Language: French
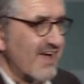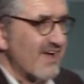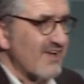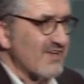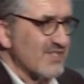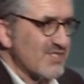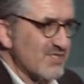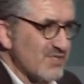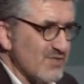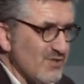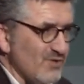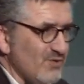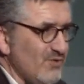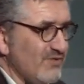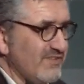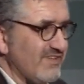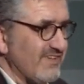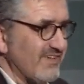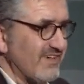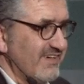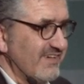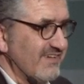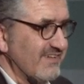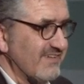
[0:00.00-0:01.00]
sur le
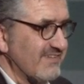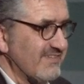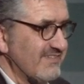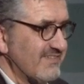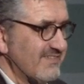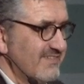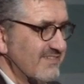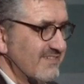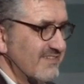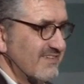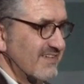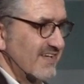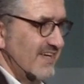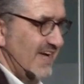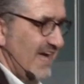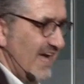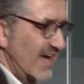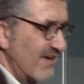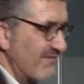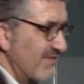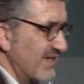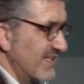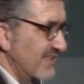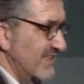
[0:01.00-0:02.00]
terrain
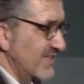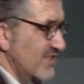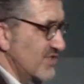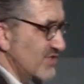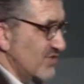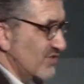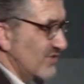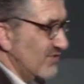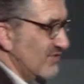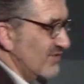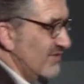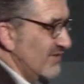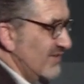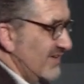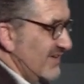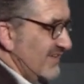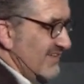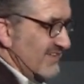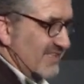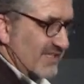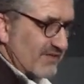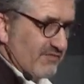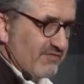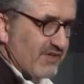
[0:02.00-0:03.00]
avec des gens,
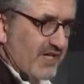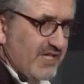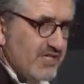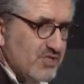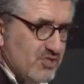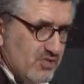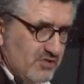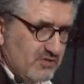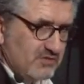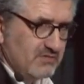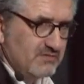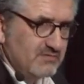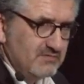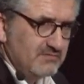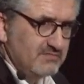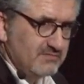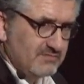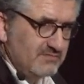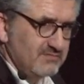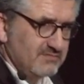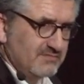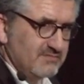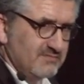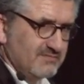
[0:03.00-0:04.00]
des vrais gens,
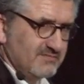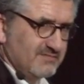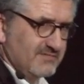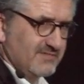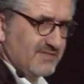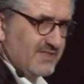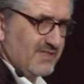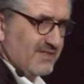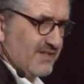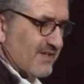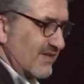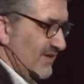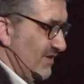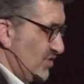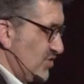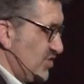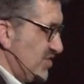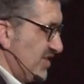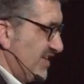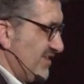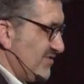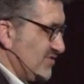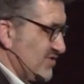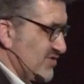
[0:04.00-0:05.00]
en
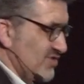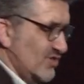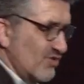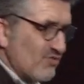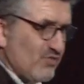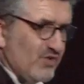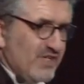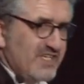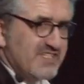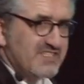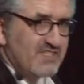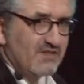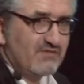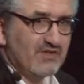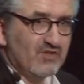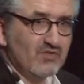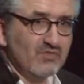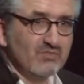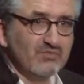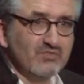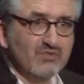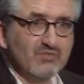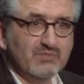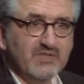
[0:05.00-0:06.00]
chair ensemble, on essaie de faire du
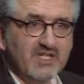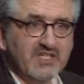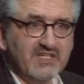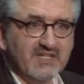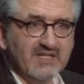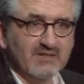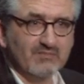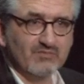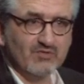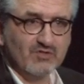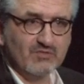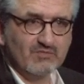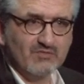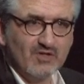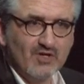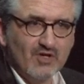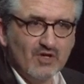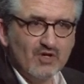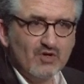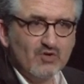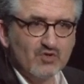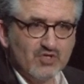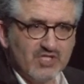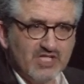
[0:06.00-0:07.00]
boom, yé, yé, boom.
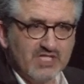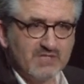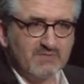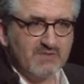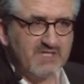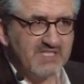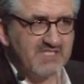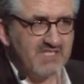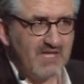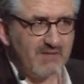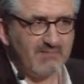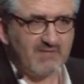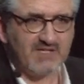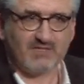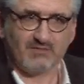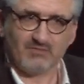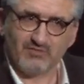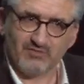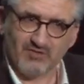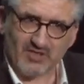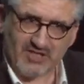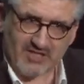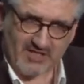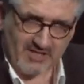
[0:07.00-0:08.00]
J'explique ça, par
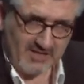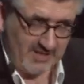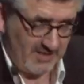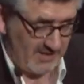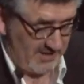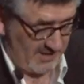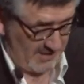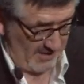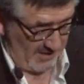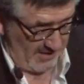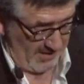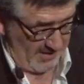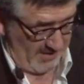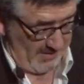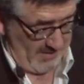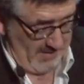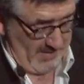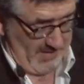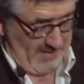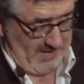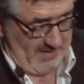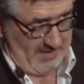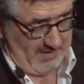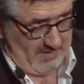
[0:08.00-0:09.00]
exemple,
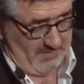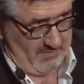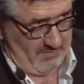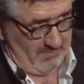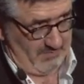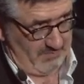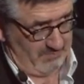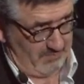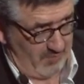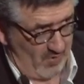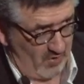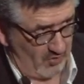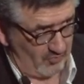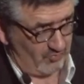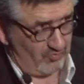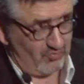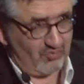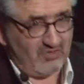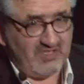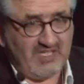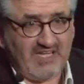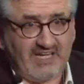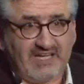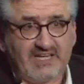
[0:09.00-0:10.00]
bord
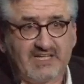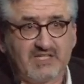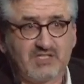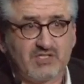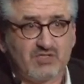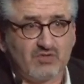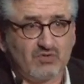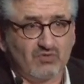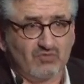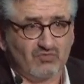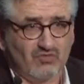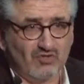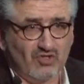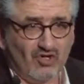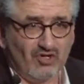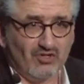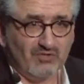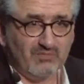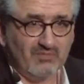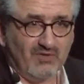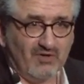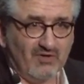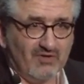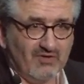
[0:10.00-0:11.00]
d'une direction d'une
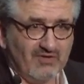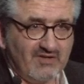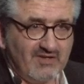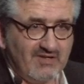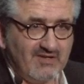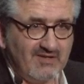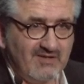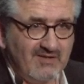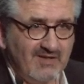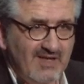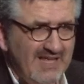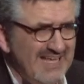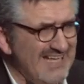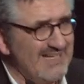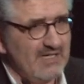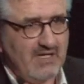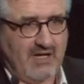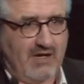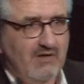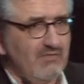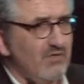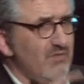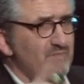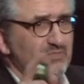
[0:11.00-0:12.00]
grande banque.
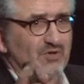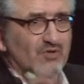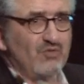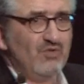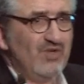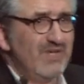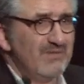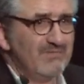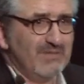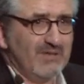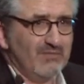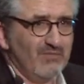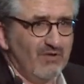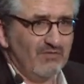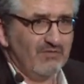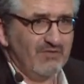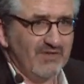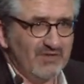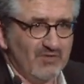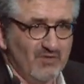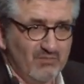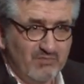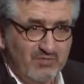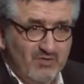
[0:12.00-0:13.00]
Alors, votre produit n'est pas bon,
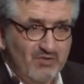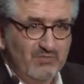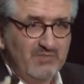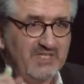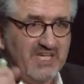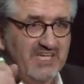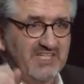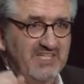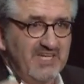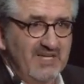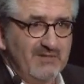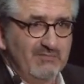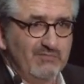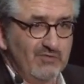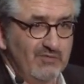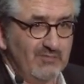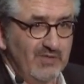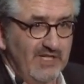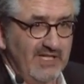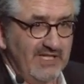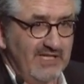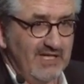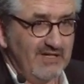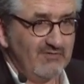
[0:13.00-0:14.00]
faites boum, yé, yé, boum,
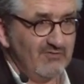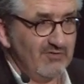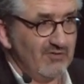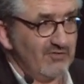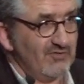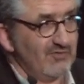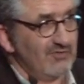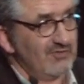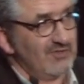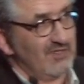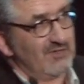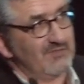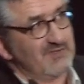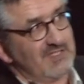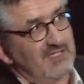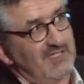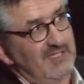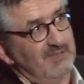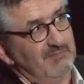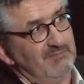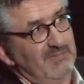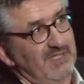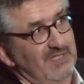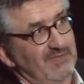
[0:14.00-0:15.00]
et les gars vous retournent comme ça,
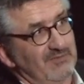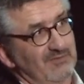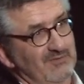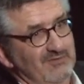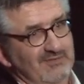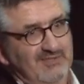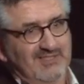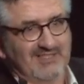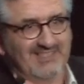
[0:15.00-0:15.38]
disent, pardon.